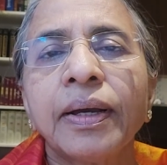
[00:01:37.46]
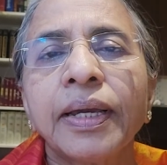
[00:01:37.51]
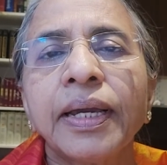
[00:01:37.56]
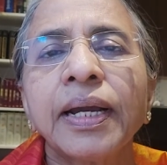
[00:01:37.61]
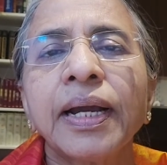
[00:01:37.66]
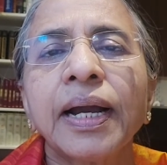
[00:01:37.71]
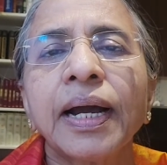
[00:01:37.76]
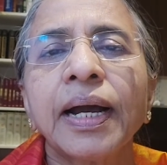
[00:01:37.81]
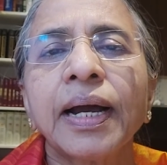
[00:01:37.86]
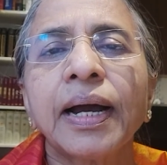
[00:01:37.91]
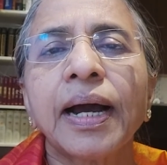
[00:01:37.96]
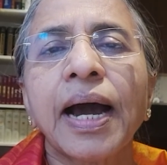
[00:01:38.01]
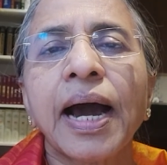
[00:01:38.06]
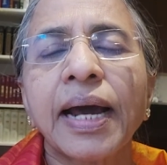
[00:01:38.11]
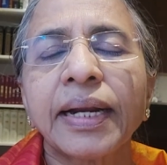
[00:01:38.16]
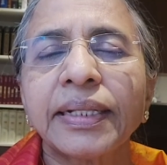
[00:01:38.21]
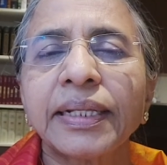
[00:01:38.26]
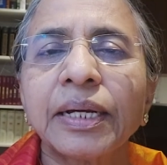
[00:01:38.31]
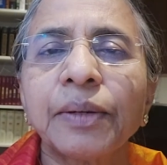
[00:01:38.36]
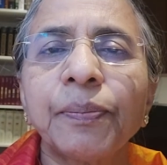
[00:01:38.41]
ఇంకా
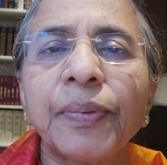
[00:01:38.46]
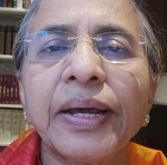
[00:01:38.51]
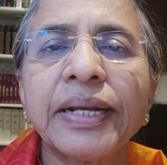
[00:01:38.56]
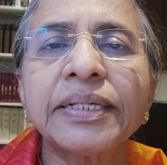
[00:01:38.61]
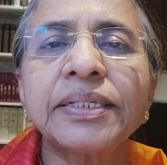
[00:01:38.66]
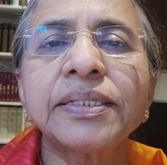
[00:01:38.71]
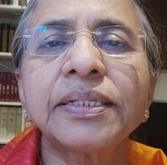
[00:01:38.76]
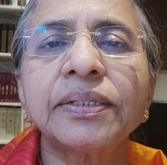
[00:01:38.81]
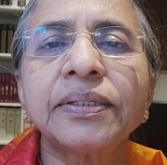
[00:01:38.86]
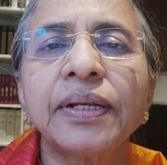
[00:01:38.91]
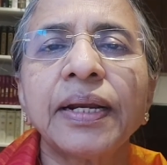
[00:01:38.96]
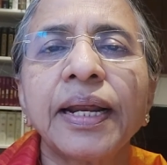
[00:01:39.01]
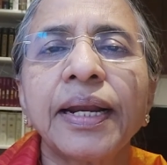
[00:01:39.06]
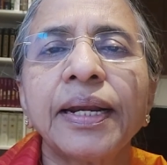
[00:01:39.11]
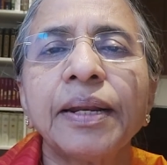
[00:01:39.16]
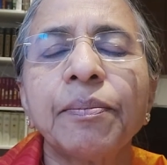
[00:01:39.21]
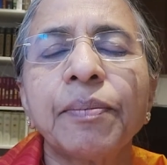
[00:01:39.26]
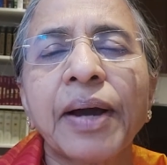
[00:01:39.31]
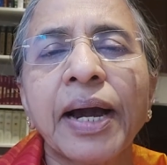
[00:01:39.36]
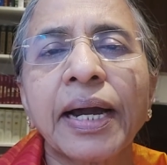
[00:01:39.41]
ఆర్థిక
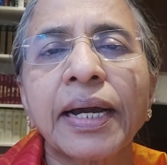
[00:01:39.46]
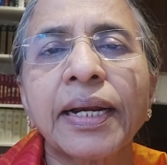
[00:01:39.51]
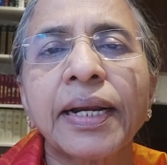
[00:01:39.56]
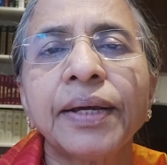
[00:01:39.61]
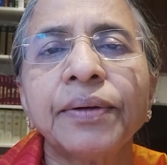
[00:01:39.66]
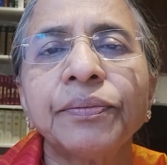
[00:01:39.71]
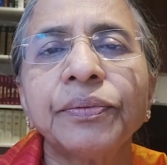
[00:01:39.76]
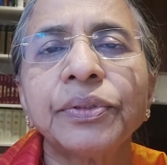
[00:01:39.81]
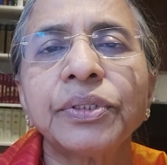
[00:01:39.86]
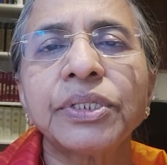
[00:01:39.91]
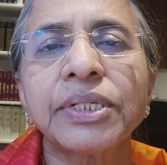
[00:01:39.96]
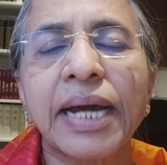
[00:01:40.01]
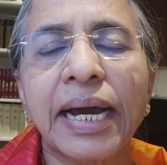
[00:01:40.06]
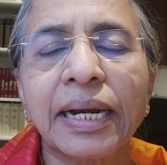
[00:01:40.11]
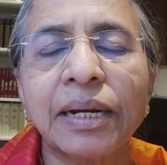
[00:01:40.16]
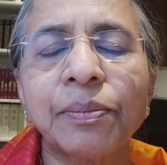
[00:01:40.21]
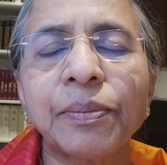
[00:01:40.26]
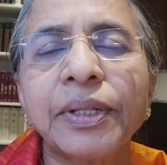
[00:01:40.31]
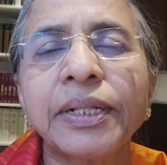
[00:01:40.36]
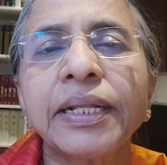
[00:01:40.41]
పరిస్థితులన్నీ బాగలేవు
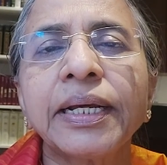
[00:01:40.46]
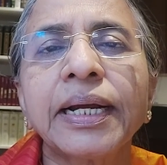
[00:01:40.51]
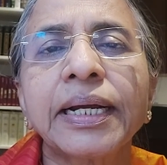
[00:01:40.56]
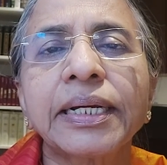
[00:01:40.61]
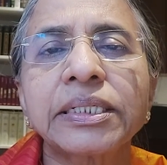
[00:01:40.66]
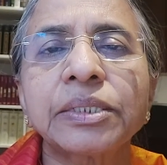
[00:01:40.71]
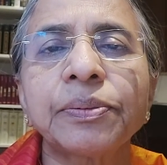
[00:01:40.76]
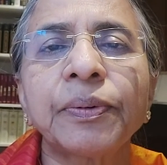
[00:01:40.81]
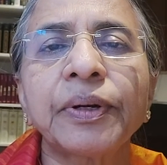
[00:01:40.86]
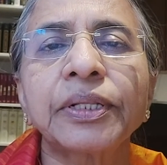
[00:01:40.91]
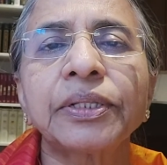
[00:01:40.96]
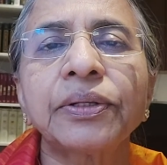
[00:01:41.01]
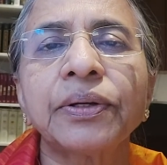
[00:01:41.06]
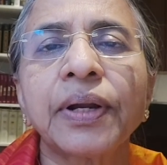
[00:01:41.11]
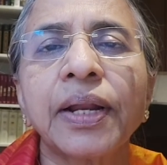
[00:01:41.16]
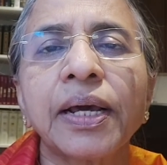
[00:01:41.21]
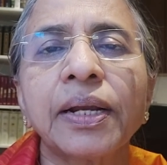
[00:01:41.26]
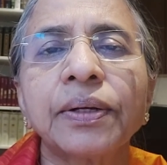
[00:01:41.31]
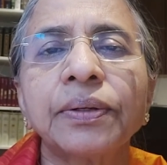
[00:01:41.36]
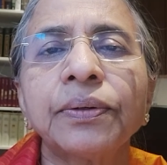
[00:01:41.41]
చాలామంది
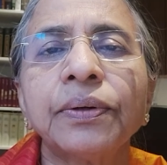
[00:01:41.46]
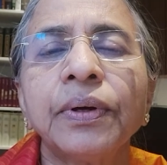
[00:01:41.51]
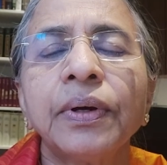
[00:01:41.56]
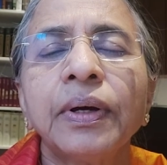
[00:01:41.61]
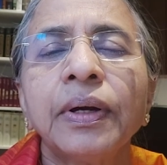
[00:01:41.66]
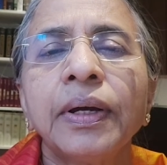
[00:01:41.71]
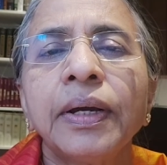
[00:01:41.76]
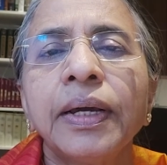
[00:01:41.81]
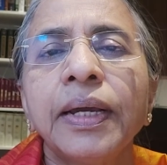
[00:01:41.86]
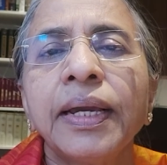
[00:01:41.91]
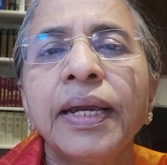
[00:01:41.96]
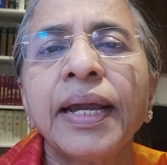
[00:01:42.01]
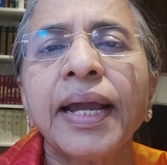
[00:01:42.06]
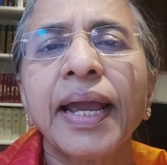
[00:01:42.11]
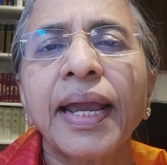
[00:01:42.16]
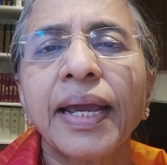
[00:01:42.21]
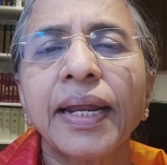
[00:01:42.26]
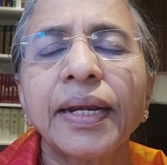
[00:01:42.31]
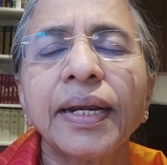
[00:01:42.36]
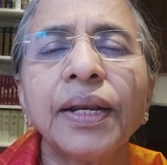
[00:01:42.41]
కష్టపడుతున్నారు ఇంకా
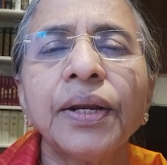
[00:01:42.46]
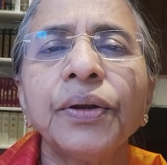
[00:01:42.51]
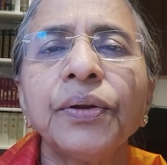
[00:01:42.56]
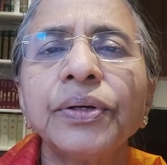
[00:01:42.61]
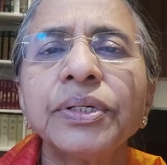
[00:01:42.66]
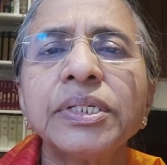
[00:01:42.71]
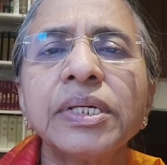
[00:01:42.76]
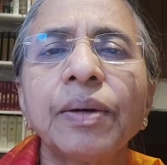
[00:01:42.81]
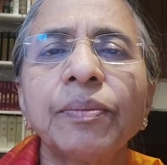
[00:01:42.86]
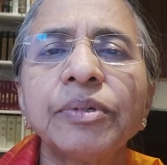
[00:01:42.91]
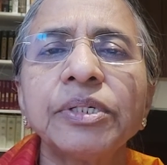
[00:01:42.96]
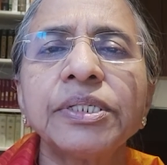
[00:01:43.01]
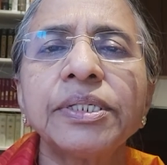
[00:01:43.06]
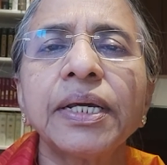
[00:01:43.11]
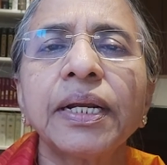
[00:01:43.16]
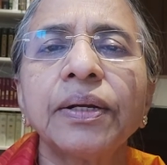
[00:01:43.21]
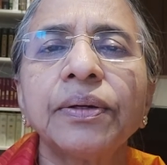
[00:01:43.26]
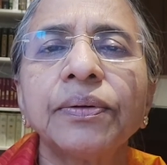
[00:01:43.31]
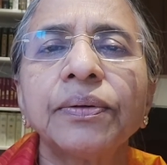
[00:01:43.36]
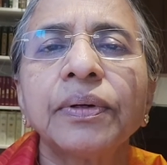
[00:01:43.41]
ఎన్నెన్నో
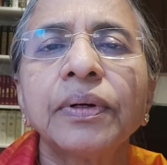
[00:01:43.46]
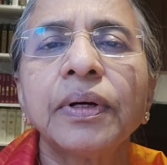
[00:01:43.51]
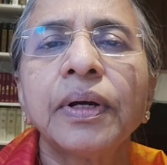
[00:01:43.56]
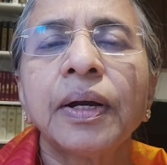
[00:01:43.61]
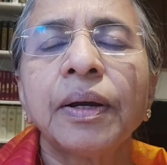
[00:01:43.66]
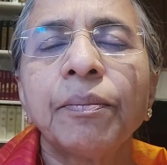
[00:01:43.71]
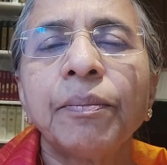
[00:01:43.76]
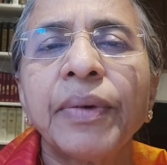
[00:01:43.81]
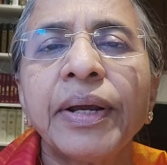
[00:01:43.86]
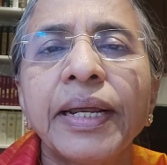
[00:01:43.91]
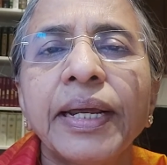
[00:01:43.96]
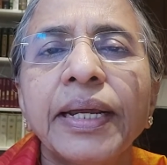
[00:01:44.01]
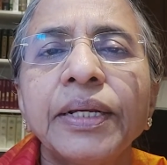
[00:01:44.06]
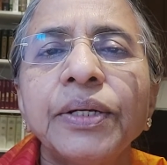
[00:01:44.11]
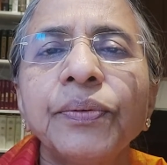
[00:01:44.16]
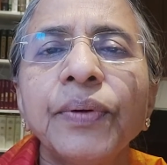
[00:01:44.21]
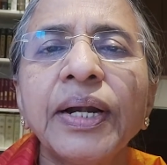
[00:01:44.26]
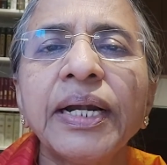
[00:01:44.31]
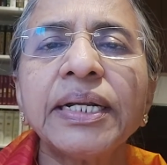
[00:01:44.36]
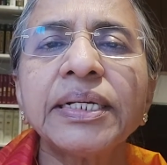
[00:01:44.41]
సమస్యలు మరి
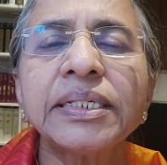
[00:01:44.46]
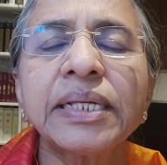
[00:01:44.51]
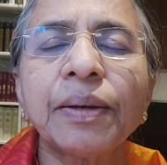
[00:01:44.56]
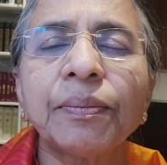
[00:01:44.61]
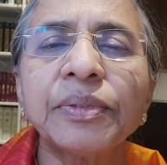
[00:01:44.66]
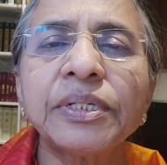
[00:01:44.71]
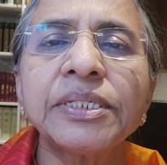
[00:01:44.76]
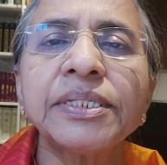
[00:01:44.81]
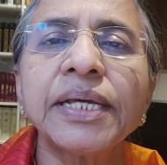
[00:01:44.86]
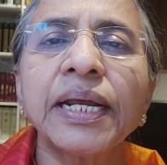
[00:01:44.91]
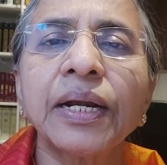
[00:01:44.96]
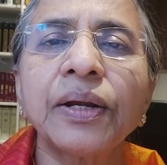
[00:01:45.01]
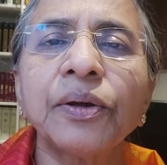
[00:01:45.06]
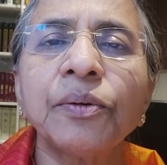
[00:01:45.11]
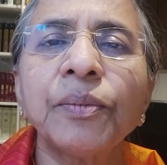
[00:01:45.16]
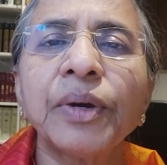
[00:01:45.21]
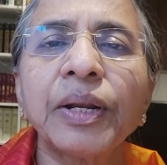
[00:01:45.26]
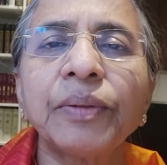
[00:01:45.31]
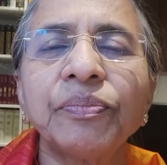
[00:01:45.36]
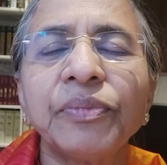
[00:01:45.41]
ఇటువంటి సమస్యల్లో
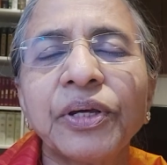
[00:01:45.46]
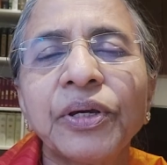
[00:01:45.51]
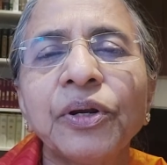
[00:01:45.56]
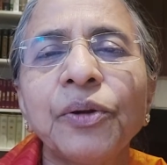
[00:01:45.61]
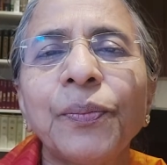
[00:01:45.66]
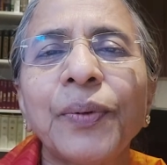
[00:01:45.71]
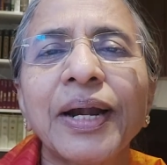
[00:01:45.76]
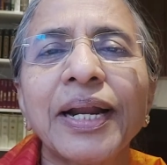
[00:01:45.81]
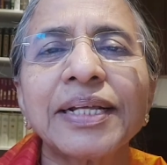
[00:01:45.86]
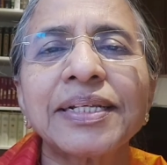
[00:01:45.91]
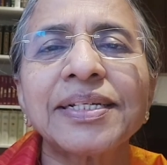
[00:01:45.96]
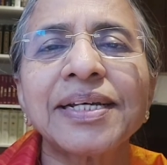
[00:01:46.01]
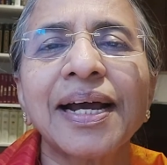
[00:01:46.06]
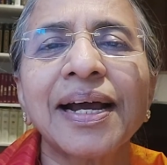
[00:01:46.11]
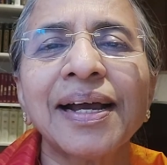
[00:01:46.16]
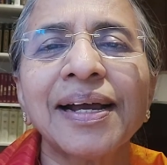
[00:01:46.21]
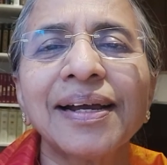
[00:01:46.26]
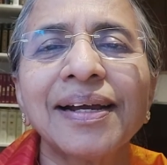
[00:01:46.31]
మనం దిగులు పడచ్చా